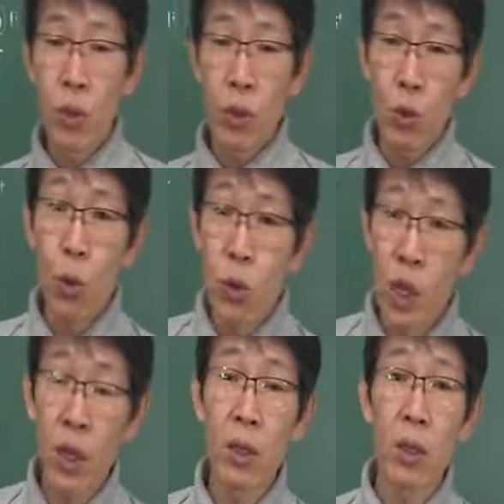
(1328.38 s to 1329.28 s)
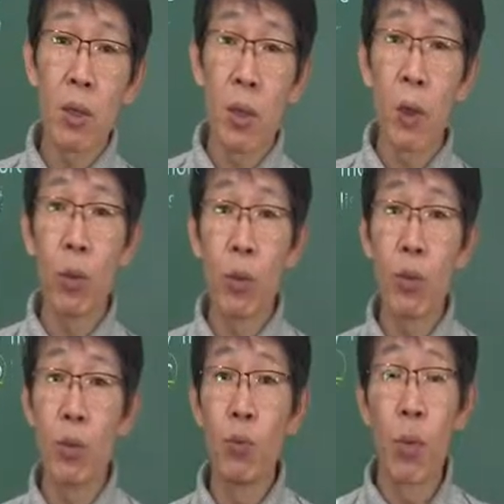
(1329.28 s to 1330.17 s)
그 초창기에
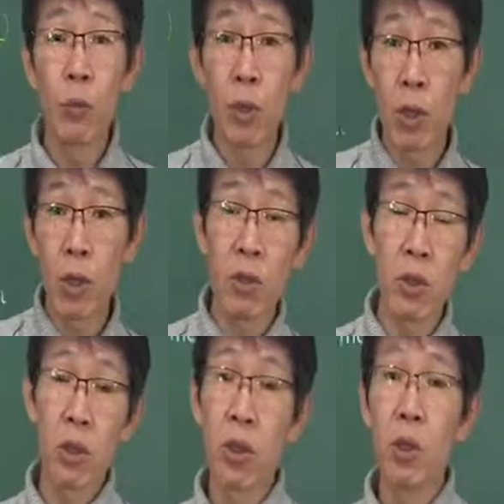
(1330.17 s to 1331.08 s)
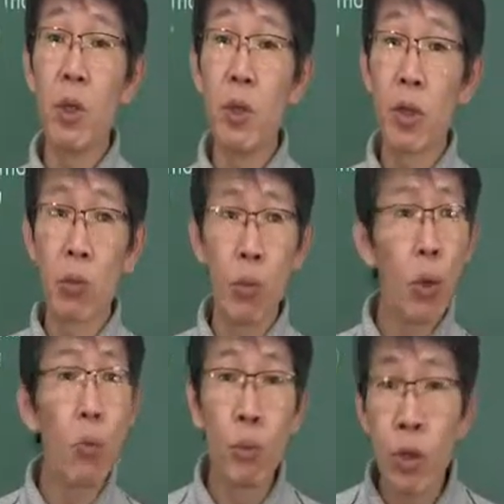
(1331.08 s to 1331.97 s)
배웠던 문법을 여러분한테 들이밀면
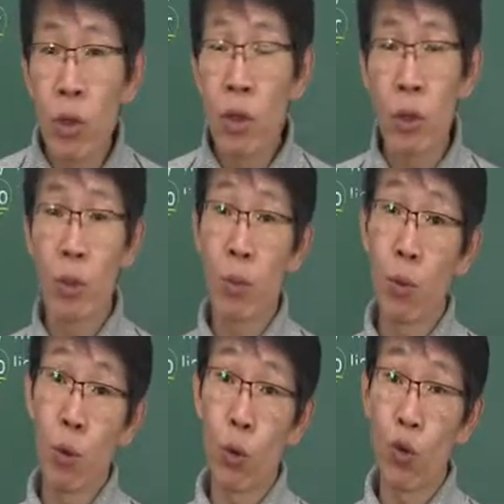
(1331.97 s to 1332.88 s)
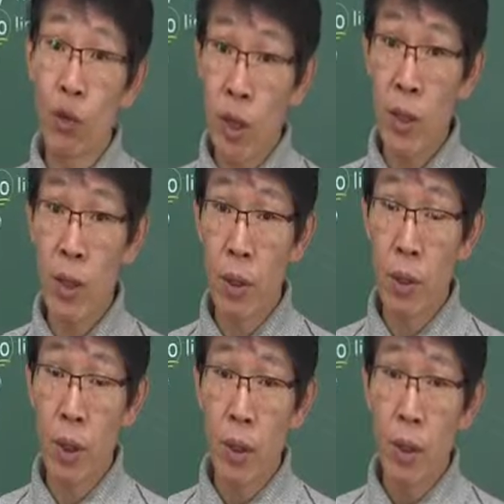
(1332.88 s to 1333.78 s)
뭘 묻는 건지를 모르는 수가
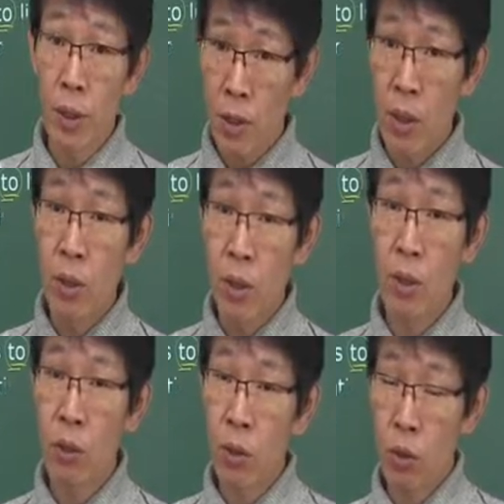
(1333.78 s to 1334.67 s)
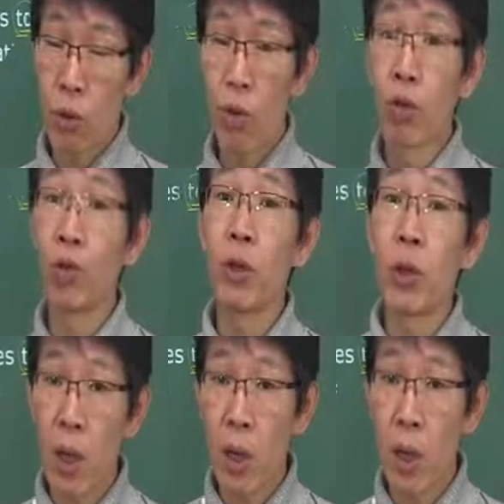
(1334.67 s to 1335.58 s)
생겨요. 그러니까 그런 경우, 경우를
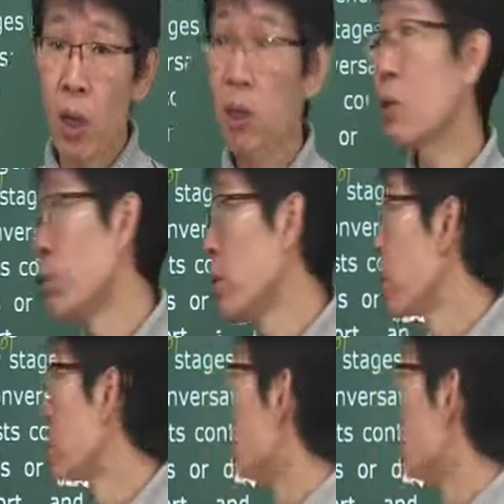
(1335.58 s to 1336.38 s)
주의해라 하는 거고요.